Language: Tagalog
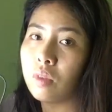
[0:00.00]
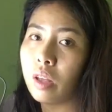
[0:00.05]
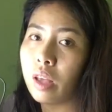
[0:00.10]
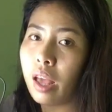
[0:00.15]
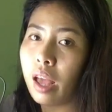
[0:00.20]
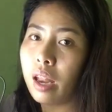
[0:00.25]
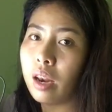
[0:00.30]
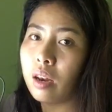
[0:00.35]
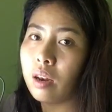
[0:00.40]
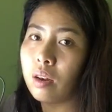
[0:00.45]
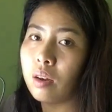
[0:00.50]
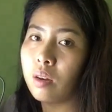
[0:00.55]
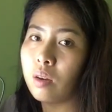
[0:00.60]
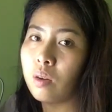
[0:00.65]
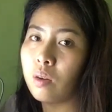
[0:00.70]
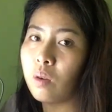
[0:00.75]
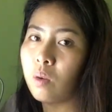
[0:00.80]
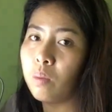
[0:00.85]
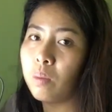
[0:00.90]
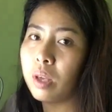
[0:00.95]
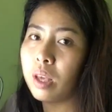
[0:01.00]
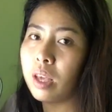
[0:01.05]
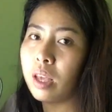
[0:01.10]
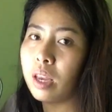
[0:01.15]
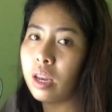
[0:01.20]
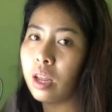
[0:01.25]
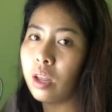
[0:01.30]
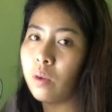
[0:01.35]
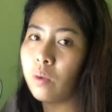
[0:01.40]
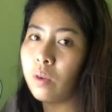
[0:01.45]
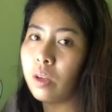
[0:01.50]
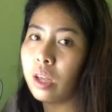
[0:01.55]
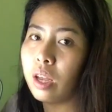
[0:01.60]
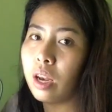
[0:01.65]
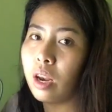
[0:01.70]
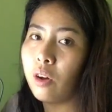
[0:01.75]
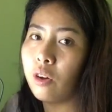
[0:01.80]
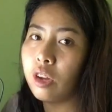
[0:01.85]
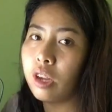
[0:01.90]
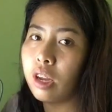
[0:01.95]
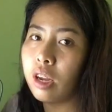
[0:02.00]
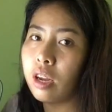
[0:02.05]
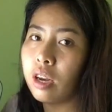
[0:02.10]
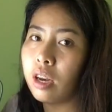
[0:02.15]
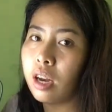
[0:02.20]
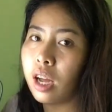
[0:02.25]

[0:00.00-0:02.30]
yan, hinihina yung ilaw niya.